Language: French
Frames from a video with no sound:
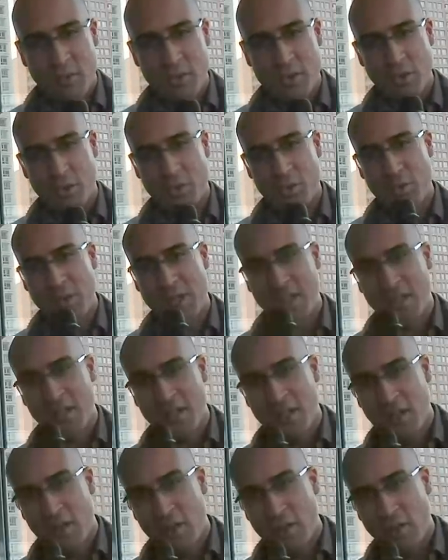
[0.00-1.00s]
Aujourd'hui,
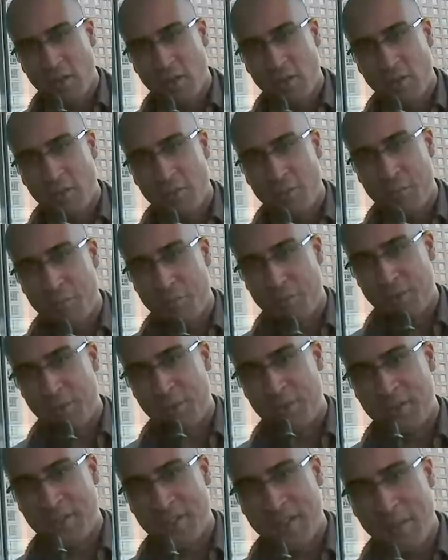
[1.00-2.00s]
euh, vous
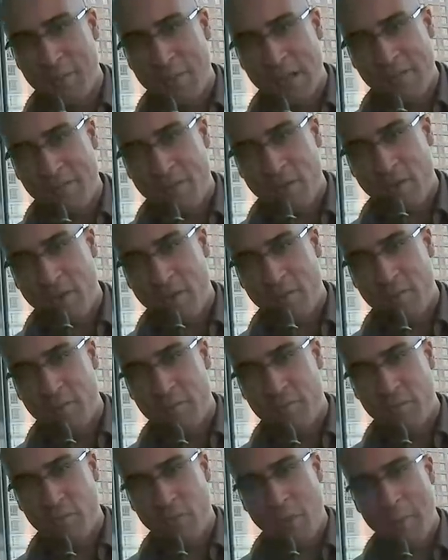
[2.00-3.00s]
pouvez utiliser la
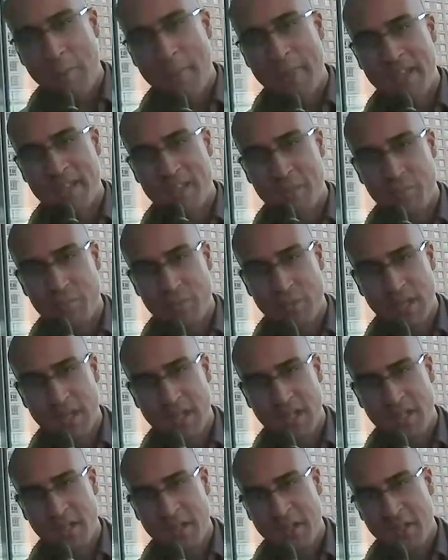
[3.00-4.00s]
plateforme pour
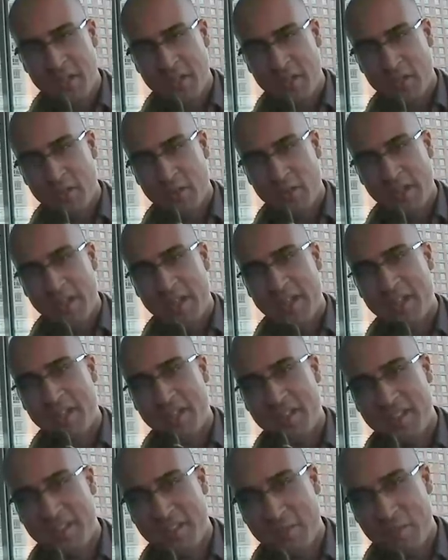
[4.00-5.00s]
manipuler euh, et
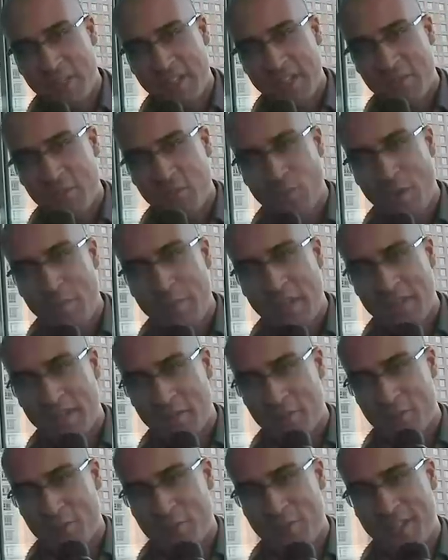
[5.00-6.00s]
créer des applications à
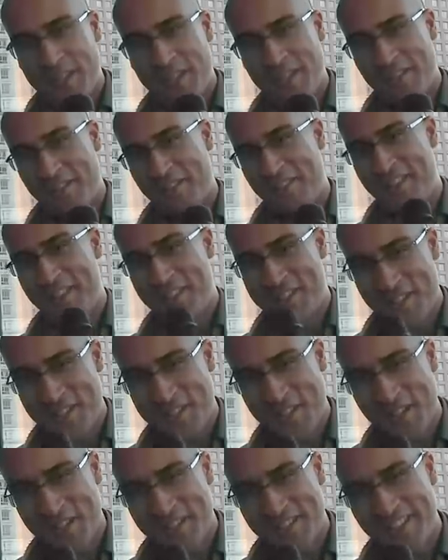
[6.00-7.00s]
partir de données
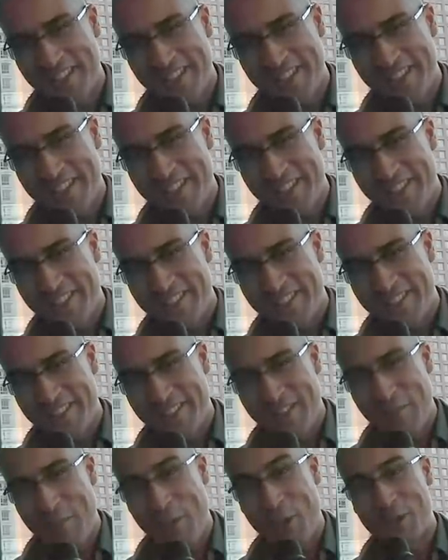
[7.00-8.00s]
déjà chargées.
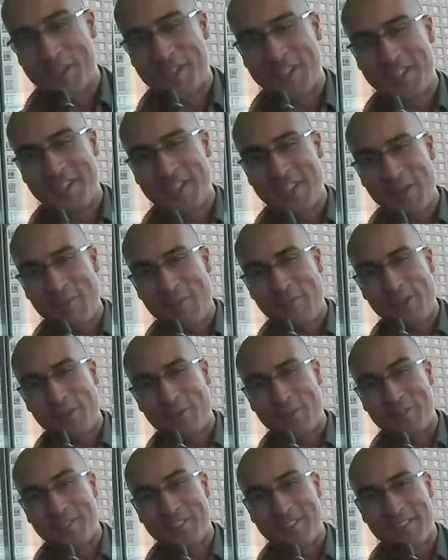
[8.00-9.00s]
Hein, la prochaine étape
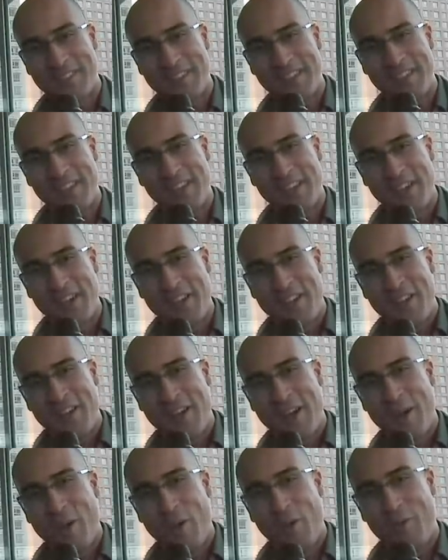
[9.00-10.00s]
va consister à,
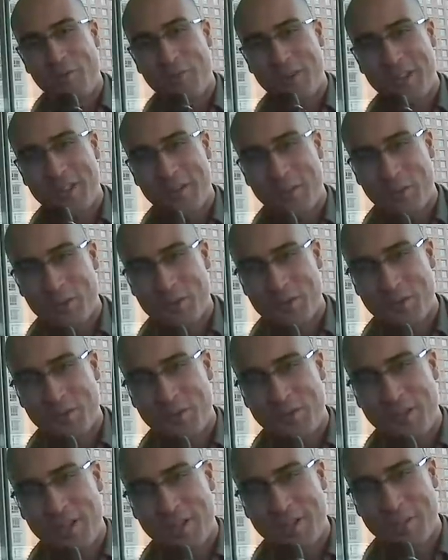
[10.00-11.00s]
à offrir aux
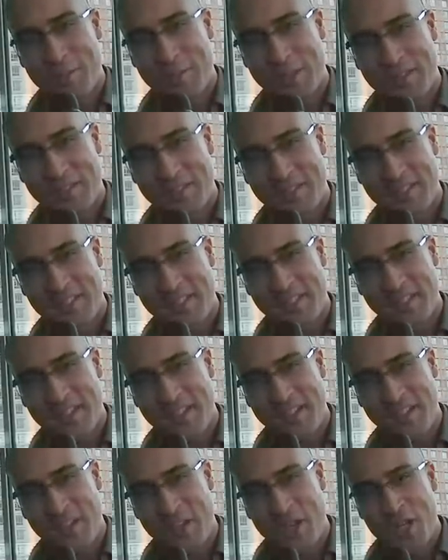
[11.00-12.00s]
gens la capacité
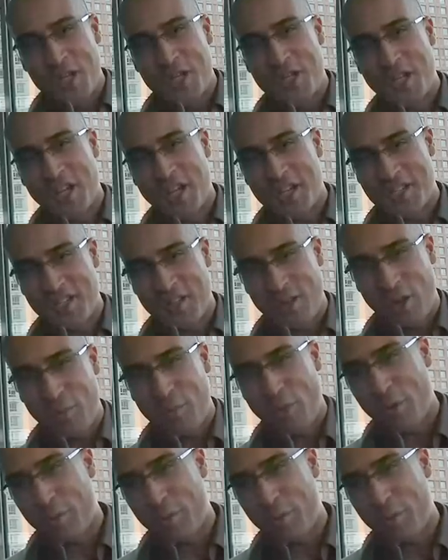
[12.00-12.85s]
à charger leurs